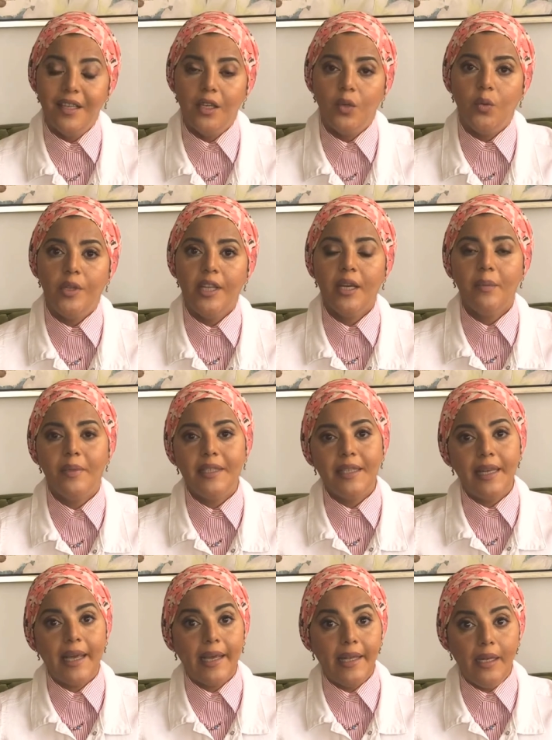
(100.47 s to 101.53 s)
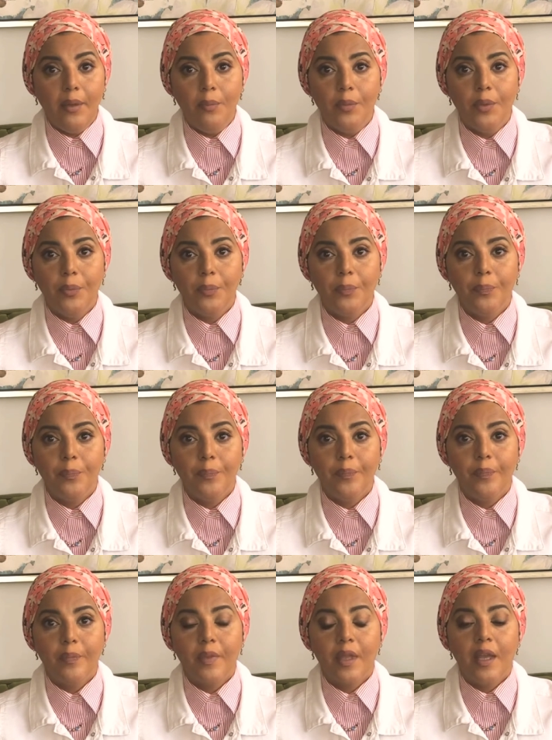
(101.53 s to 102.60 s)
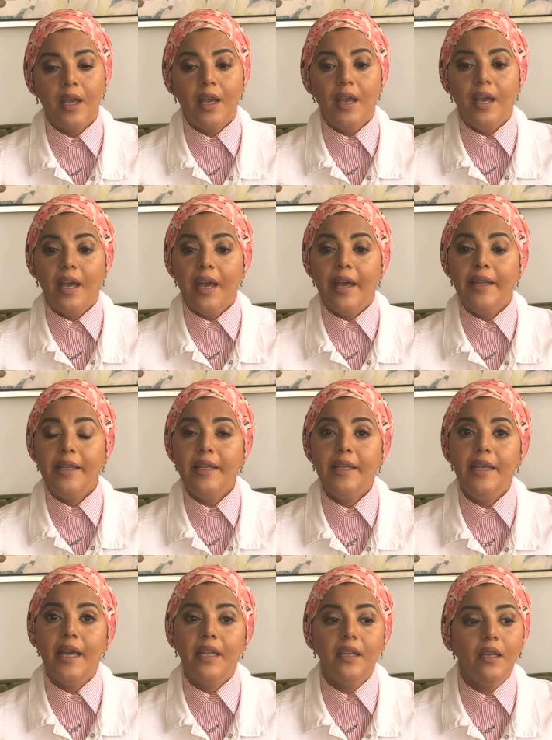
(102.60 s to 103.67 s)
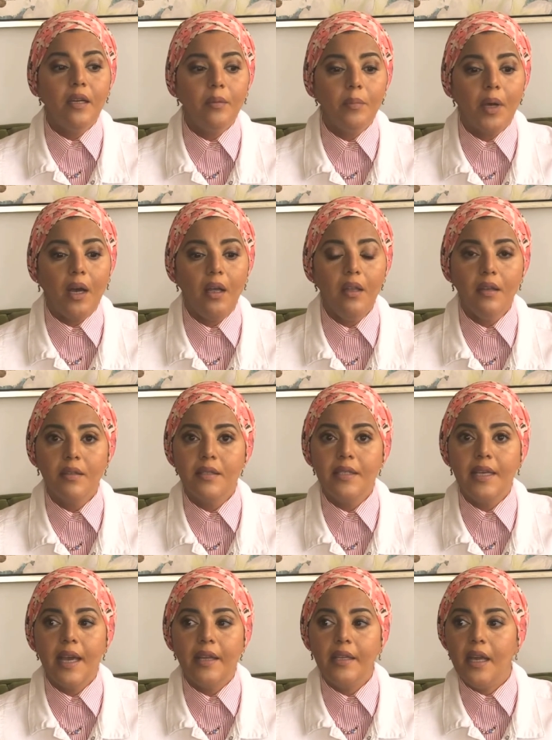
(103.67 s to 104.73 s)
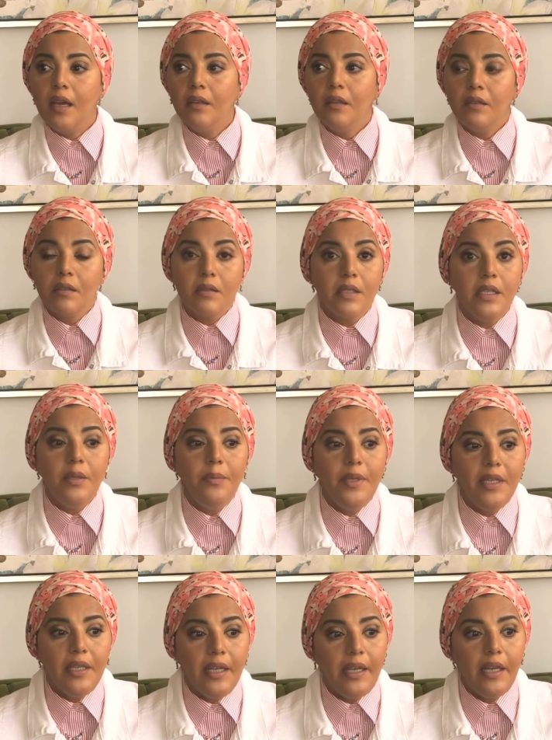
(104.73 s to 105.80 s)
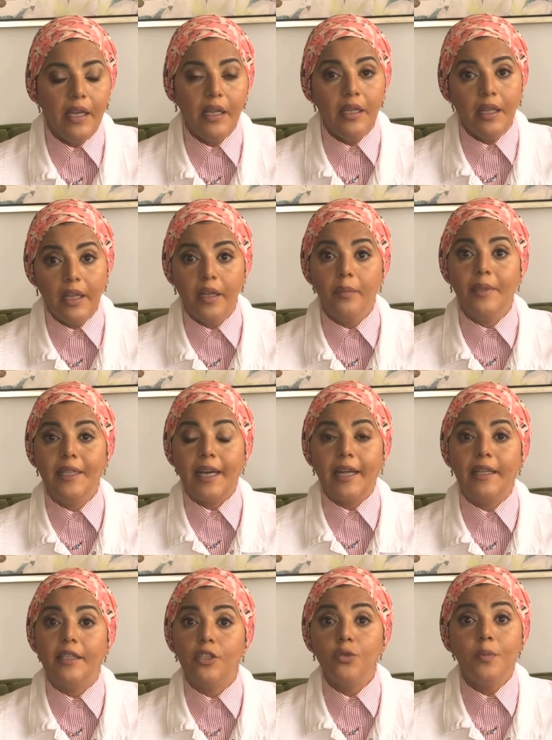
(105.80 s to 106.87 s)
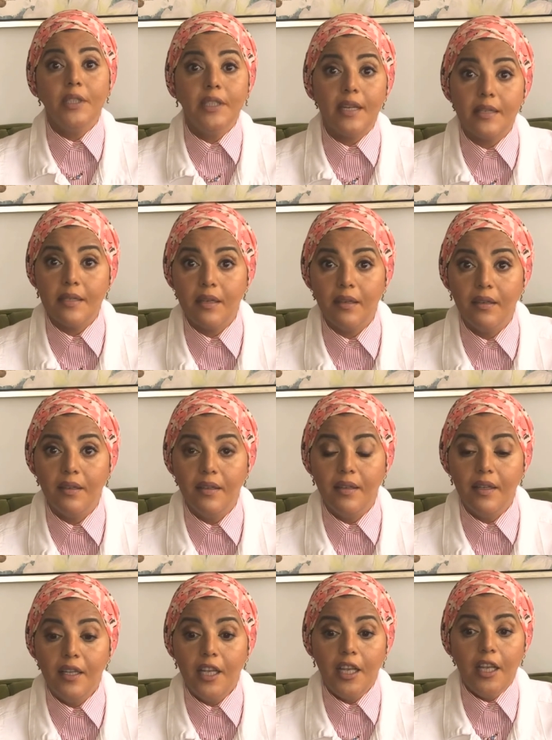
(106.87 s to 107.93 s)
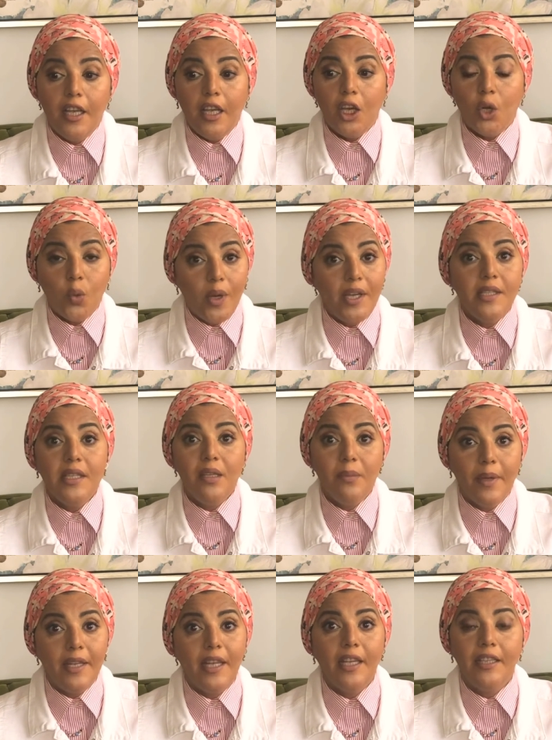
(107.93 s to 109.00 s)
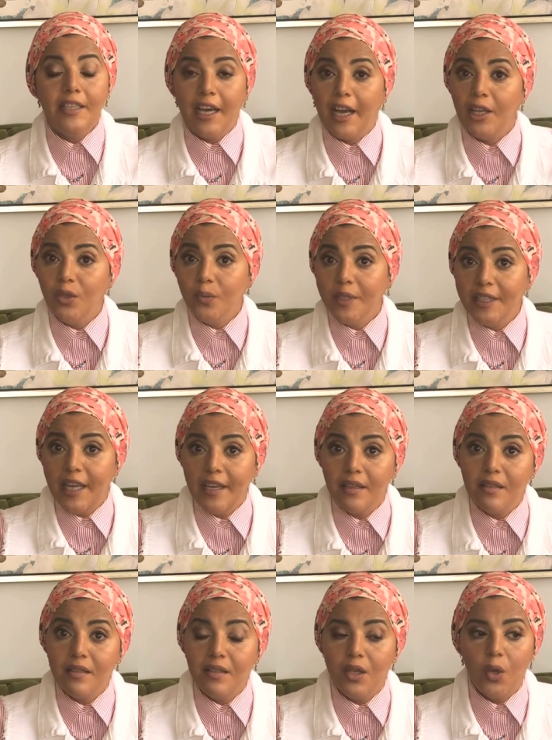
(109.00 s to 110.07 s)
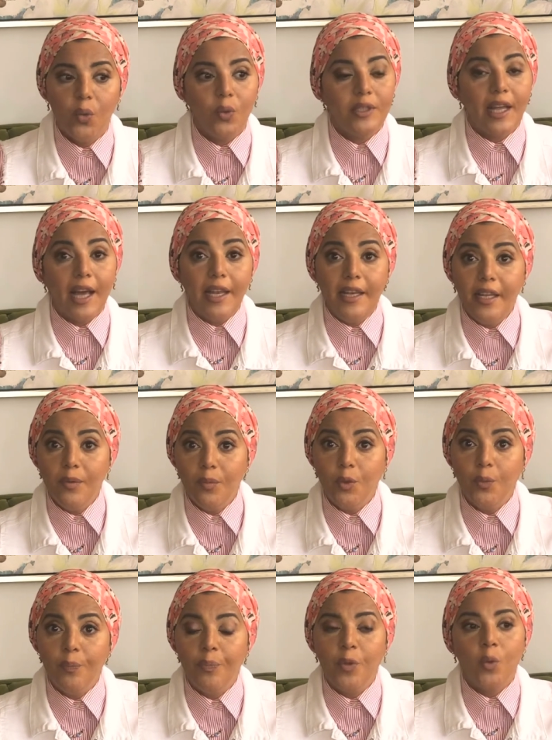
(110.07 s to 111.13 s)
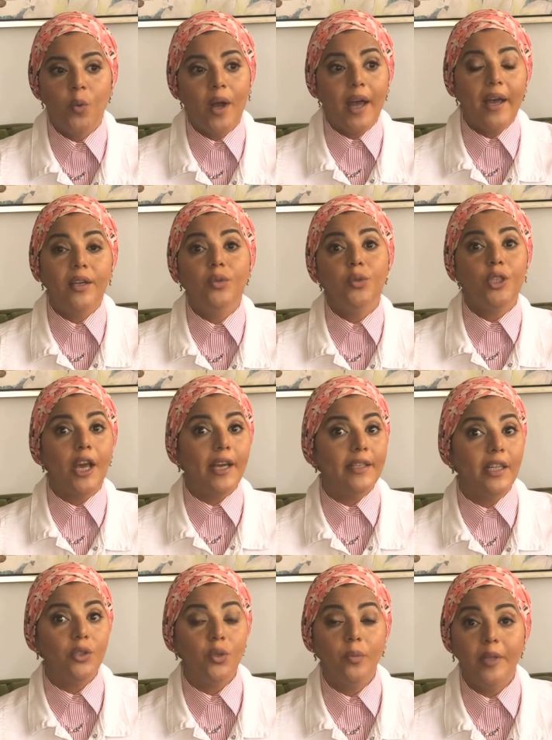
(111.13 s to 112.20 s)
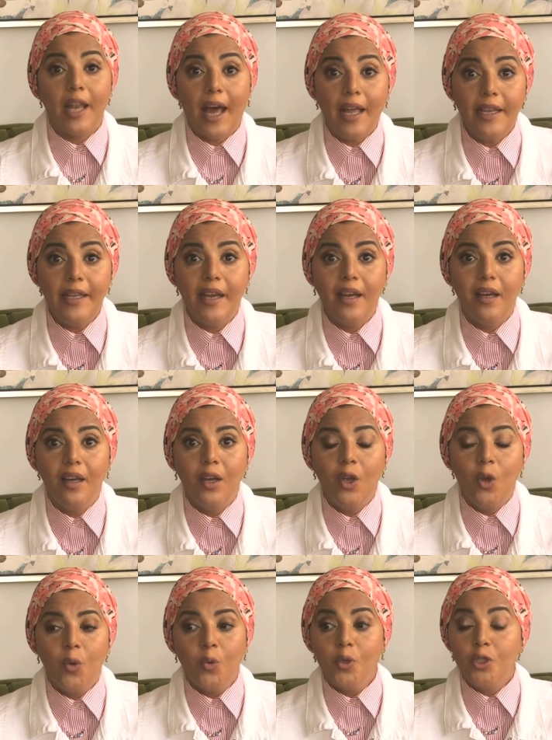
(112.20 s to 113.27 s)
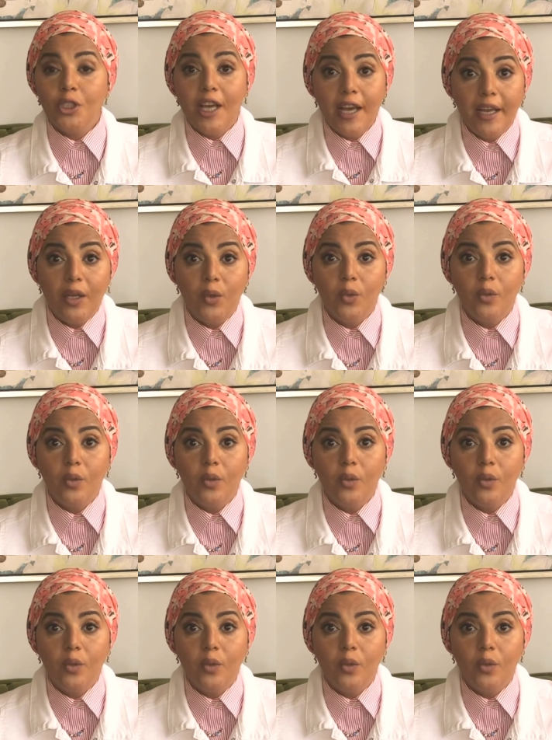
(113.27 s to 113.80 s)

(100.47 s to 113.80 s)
ونعمة العلم قالت لي أنا خلاص يعني أنا نصيبي جه إن أنا ما دخلتش مدرسة إخواتي البنات دخلوا مدارس وتعلموا وأخدوا شهاداتهم العالية واشتغلوا